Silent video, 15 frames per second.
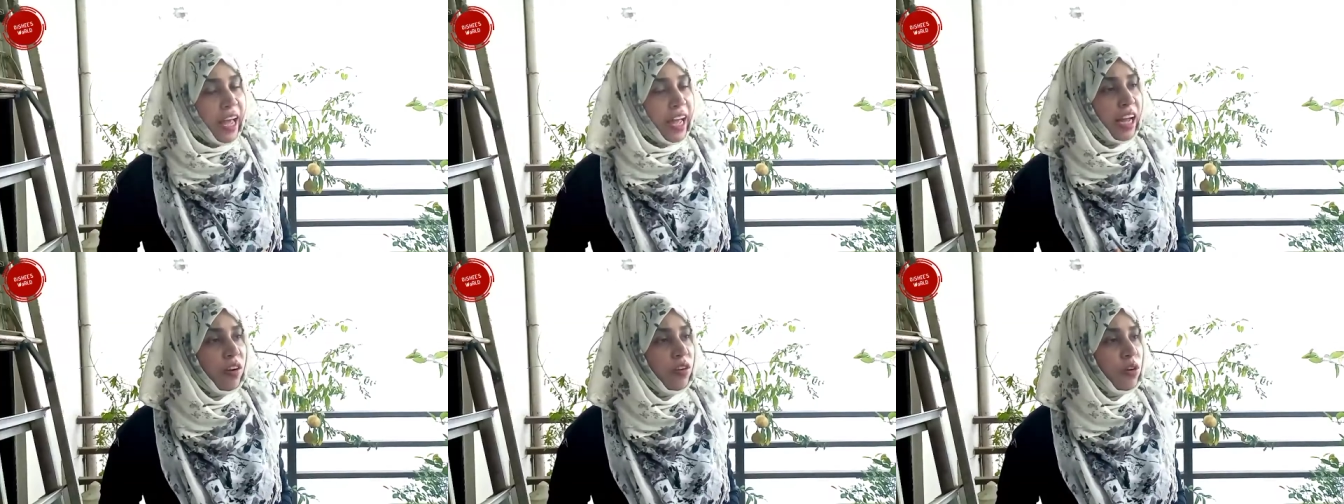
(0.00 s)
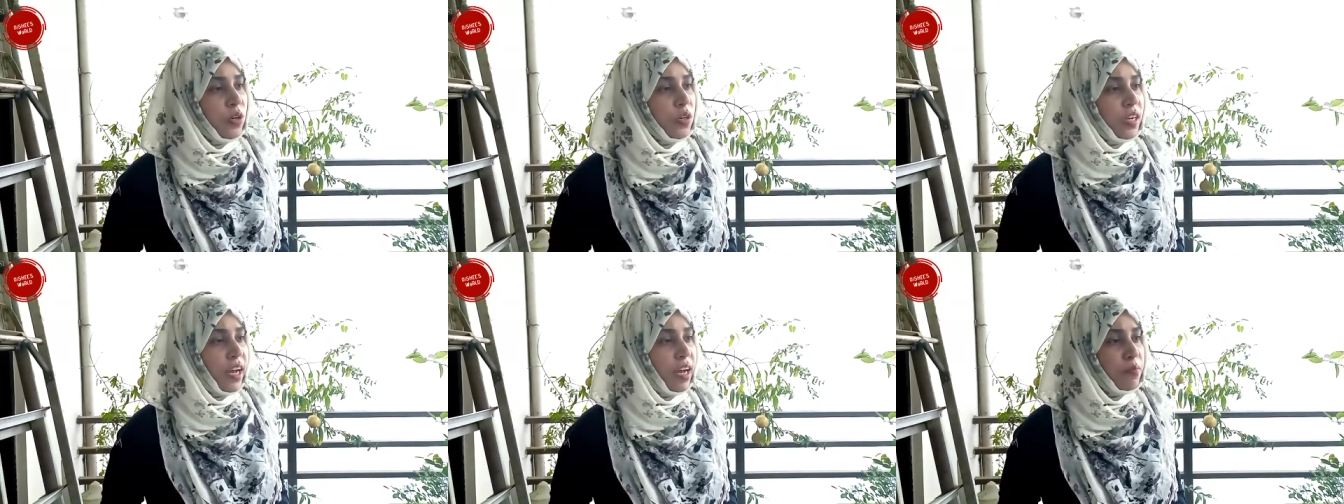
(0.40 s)
এখন
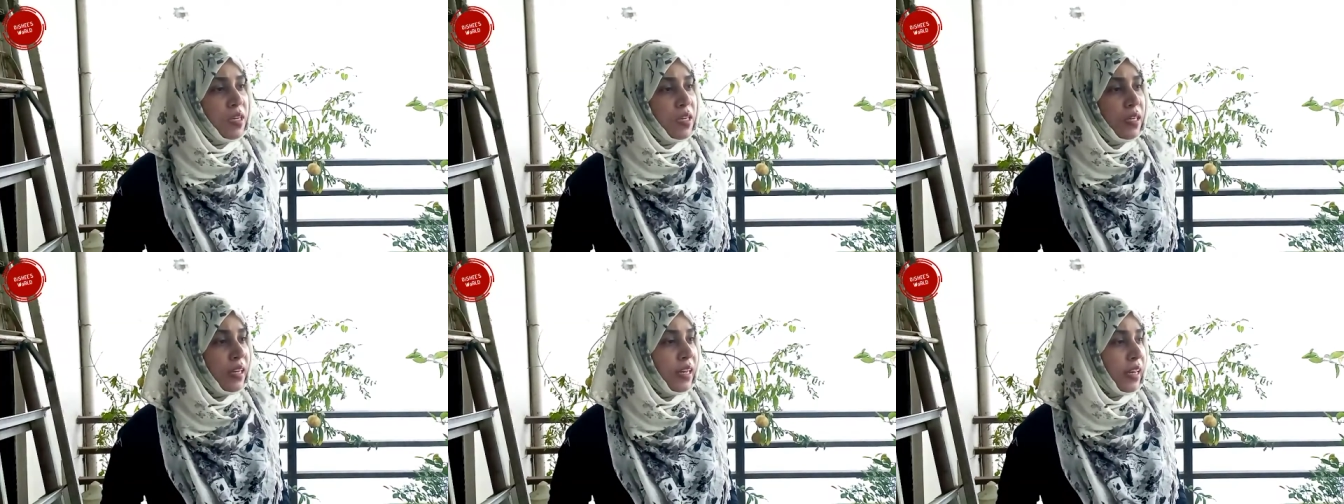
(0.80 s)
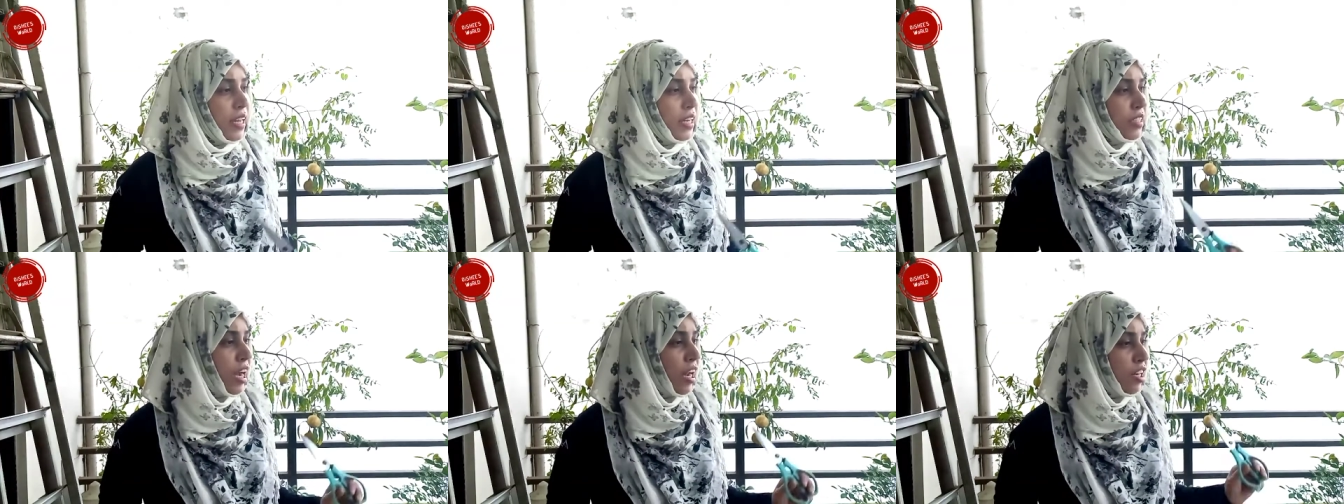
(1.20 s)
আমি
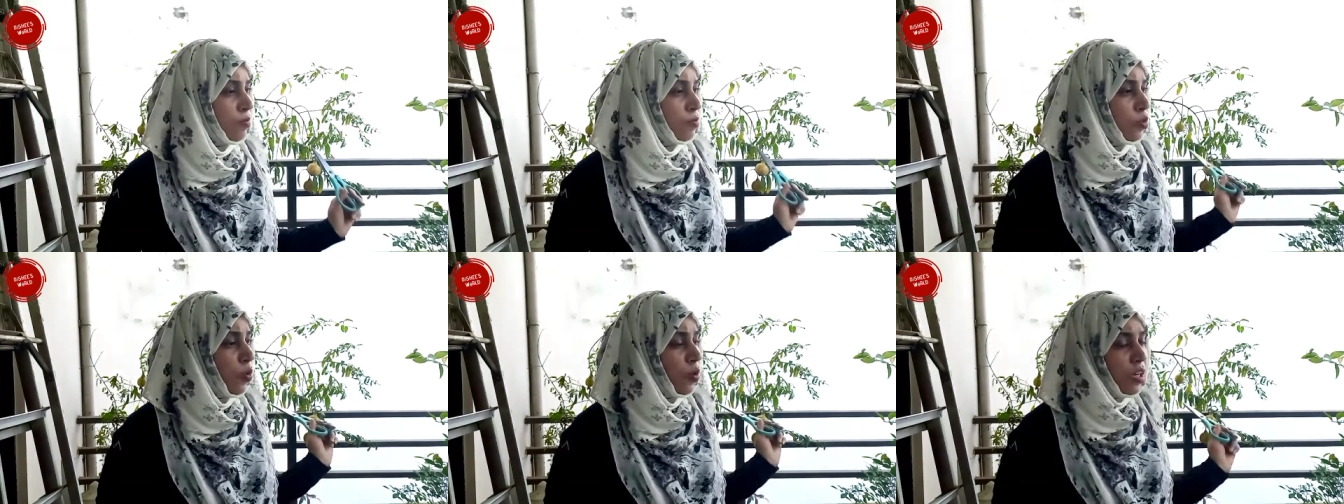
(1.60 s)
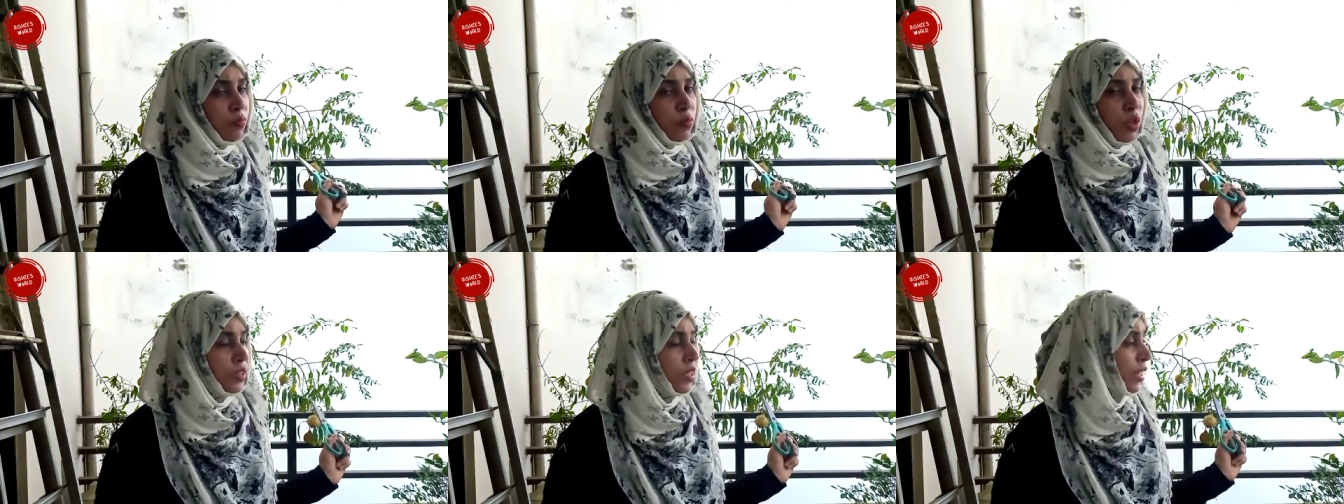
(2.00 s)
এই ডালিমগুলির মধ্যে